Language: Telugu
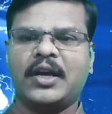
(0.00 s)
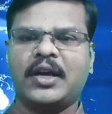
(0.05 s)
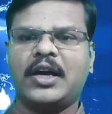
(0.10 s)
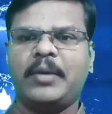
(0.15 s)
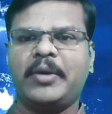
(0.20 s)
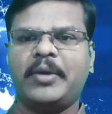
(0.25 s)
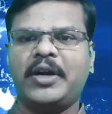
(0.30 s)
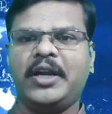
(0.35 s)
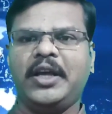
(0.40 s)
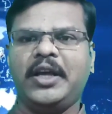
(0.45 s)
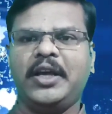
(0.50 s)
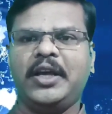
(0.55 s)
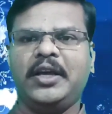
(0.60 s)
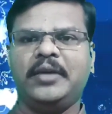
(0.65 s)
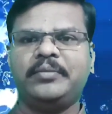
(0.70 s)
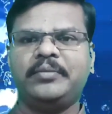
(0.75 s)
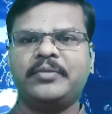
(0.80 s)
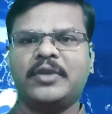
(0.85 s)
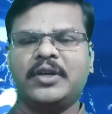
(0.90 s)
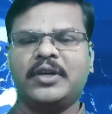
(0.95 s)
కాబట్టి
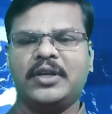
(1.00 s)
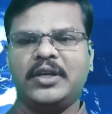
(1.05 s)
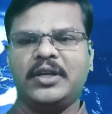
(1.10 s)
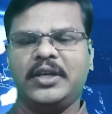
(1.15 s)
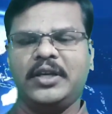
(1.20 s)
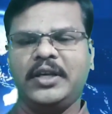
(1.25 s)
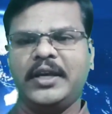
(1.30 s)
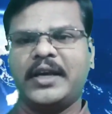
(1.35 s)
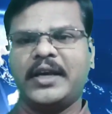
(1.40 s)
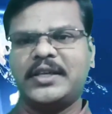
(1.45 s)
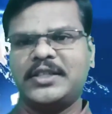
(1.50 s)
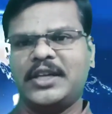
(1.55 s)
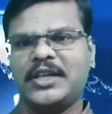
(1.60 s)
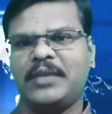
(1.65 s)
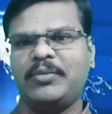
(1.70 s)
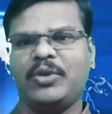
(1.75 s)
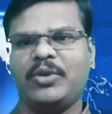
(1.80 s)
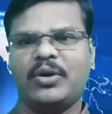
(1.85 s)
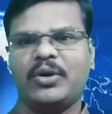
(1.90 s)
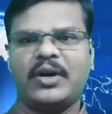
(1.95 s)
ఈ
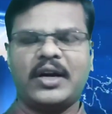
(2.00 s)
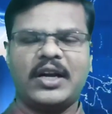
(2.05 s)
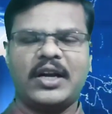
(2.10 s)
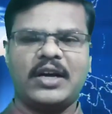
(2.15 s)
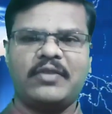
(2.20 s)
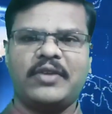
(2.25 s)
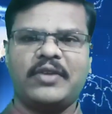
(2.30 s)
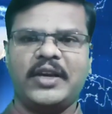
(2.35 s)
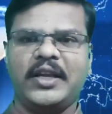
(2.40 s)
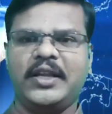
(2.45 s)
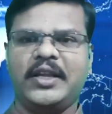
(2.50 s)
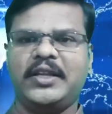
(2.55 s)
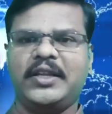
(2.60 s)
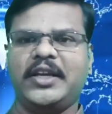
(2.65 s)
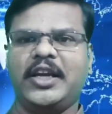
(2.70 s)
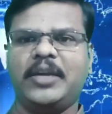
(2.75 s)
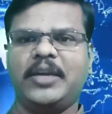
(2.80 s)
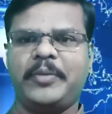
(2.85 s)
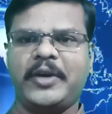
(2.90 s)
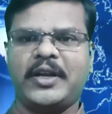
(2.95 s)
ఎగ్జామ్లో కట్ ఆఫ్ అనేది
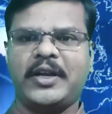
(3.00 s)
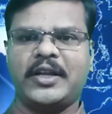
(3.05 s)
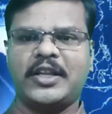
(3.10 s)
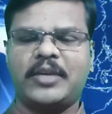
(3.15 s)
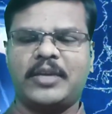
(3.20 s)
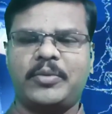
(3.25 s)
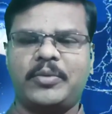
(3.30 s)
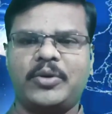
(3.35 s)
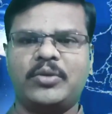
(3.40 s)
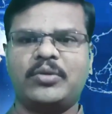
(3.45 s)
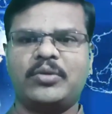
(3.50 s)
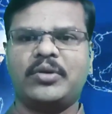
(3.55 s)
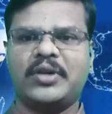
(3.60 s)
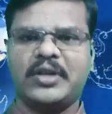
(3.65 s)
దేనిపైన ఆధారపడి